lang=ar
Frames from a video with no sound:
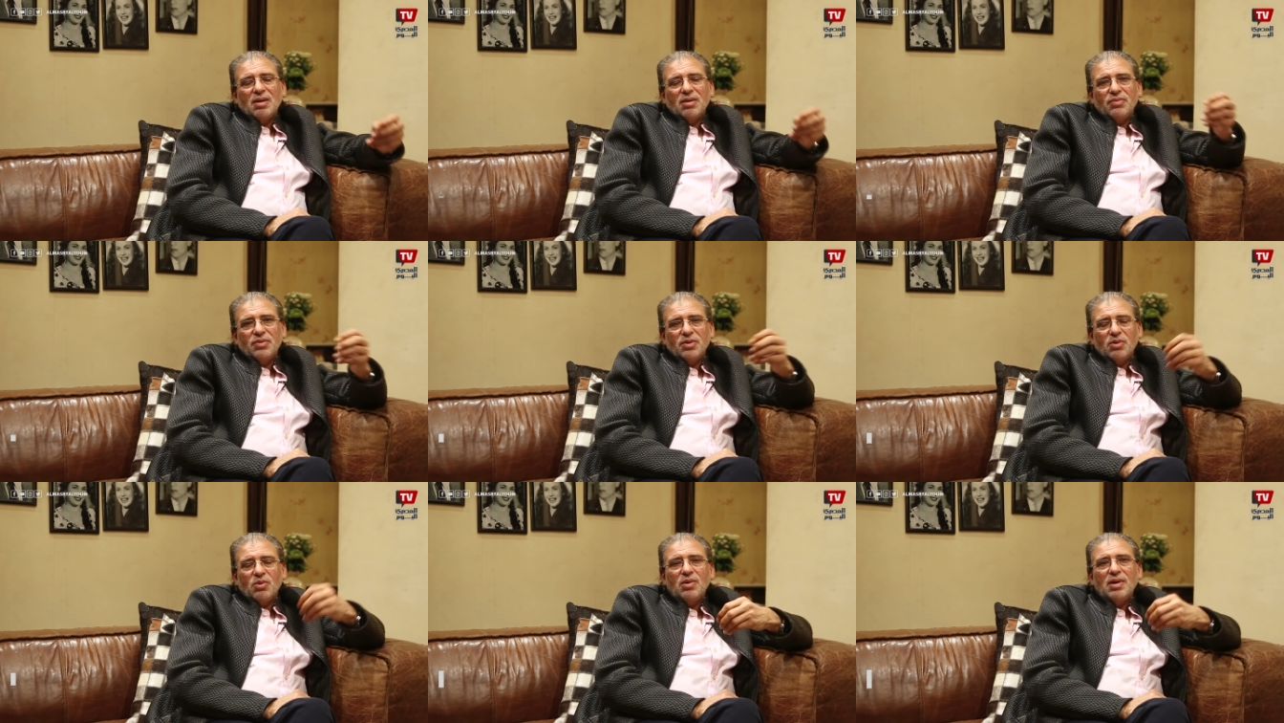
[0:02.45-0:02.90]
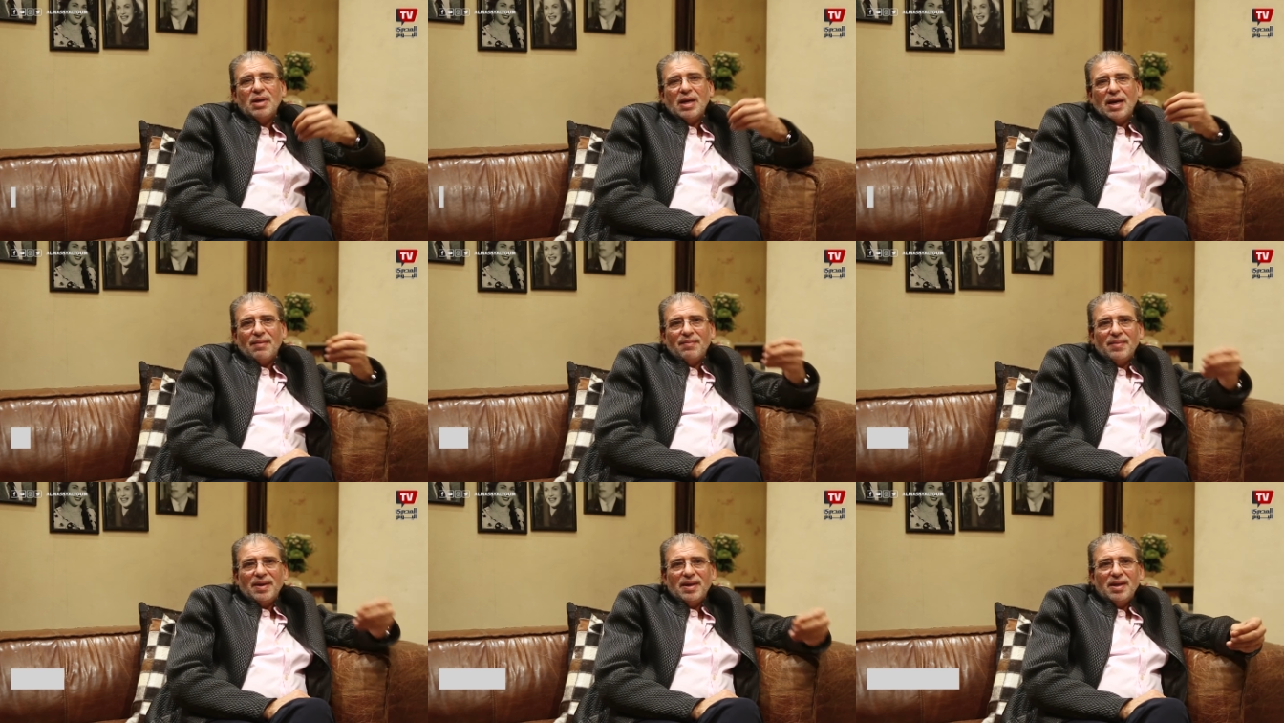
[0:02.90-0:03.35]
في كل
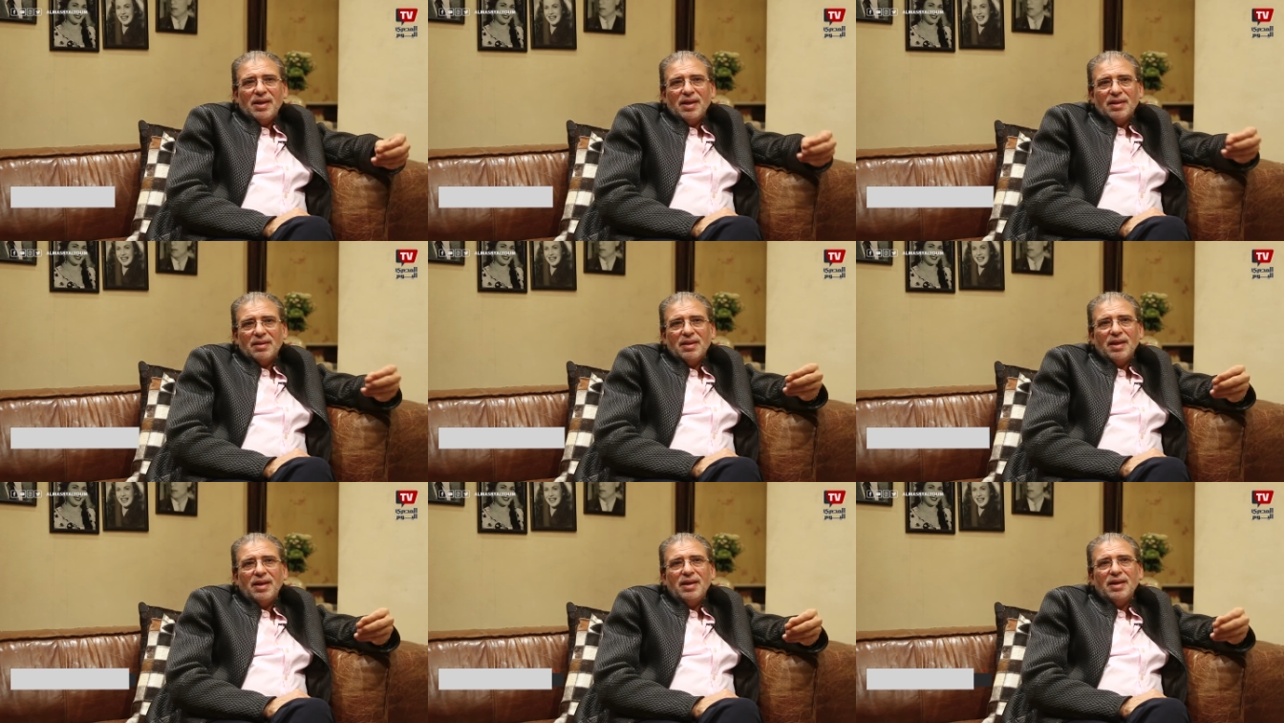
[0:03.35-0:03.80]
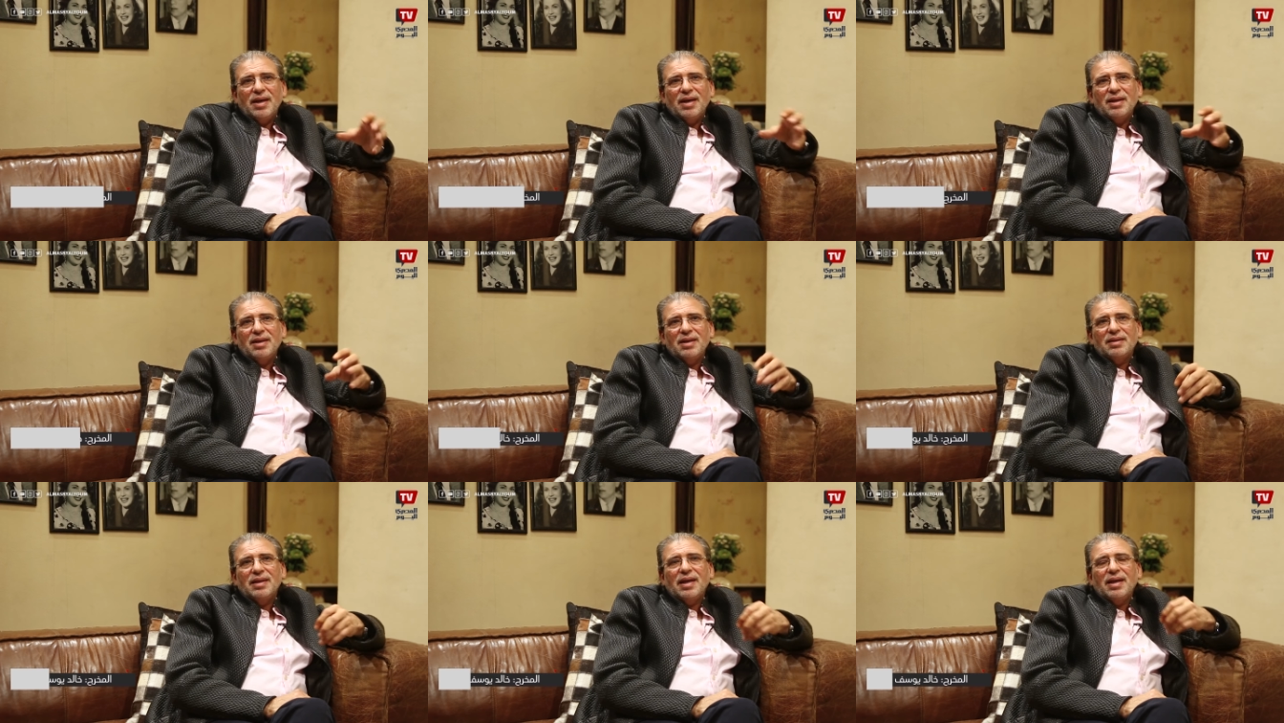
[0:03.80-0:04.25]
اعمالي هتلاقي
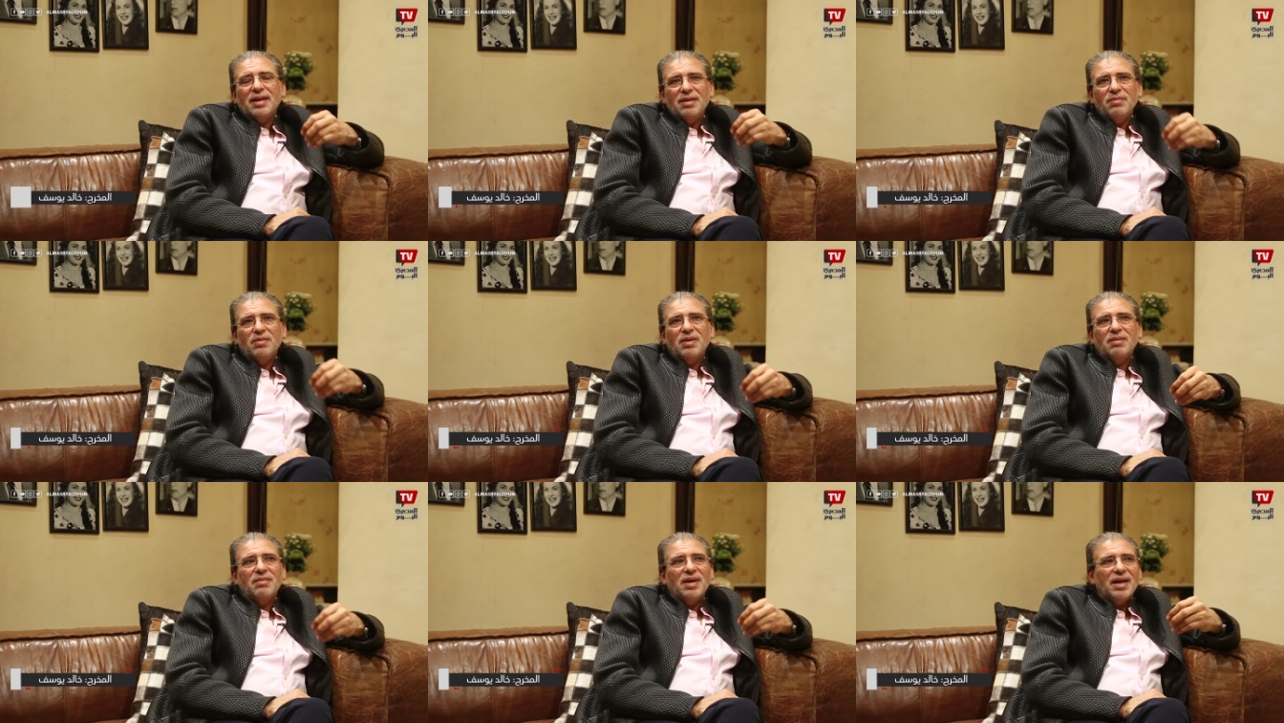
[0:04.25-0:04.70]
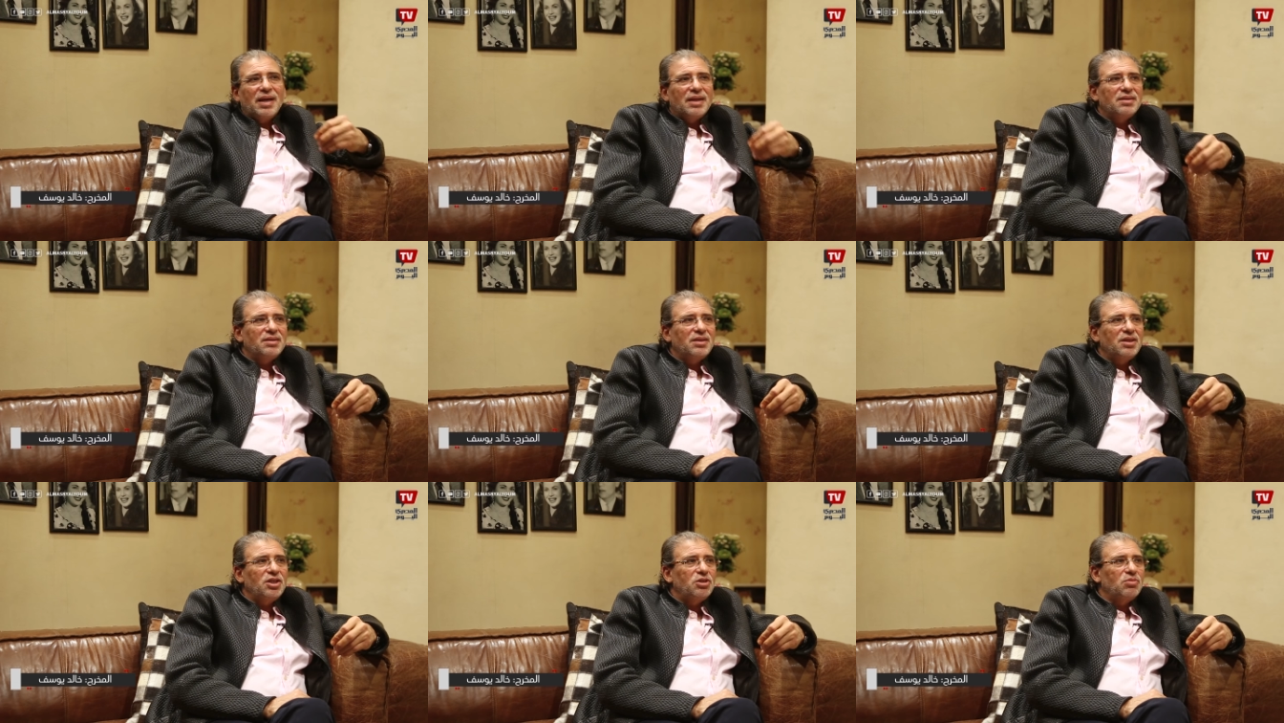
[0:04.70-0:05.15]
انا تقريبا ما
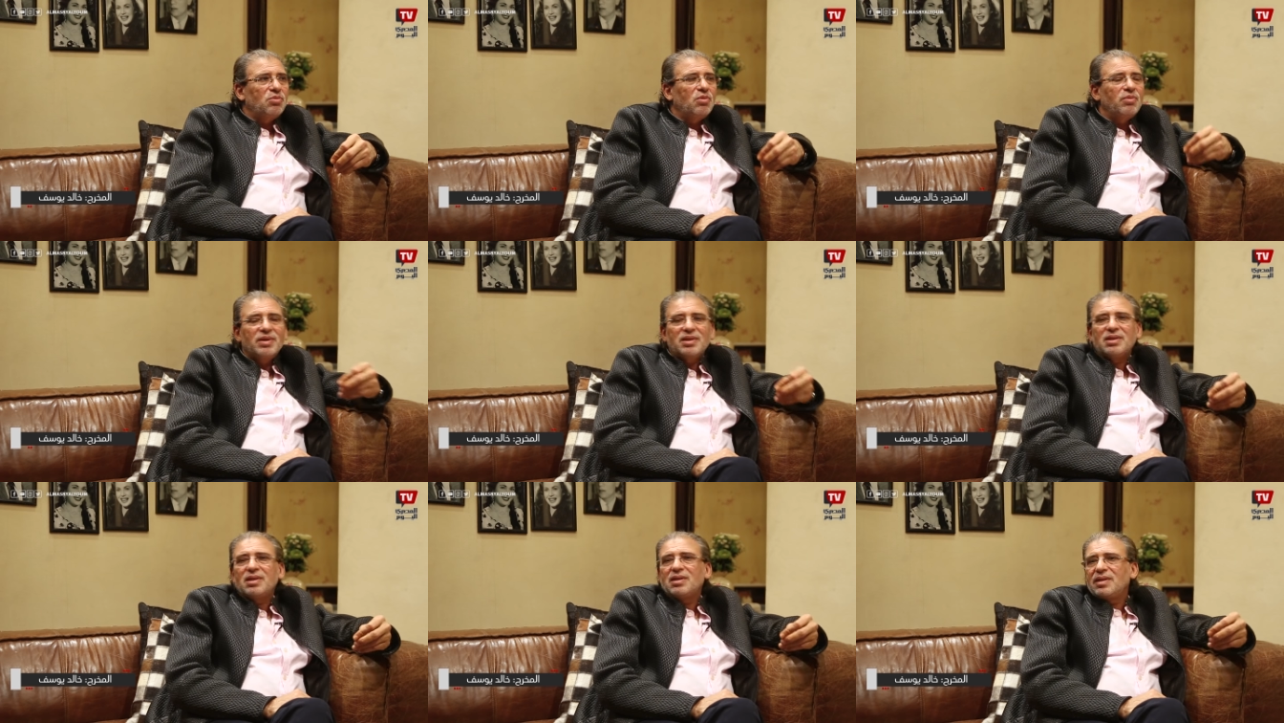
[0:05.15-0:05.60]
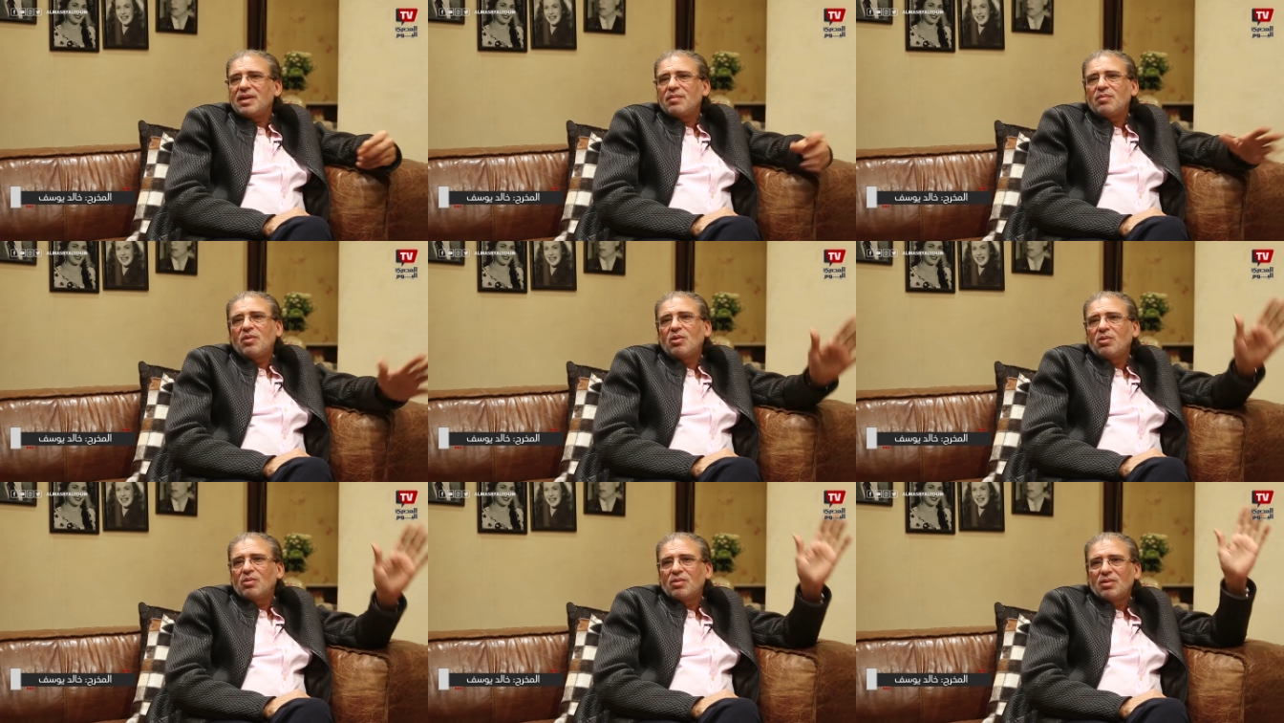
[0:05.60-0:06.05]
خدتش ممثل زي ما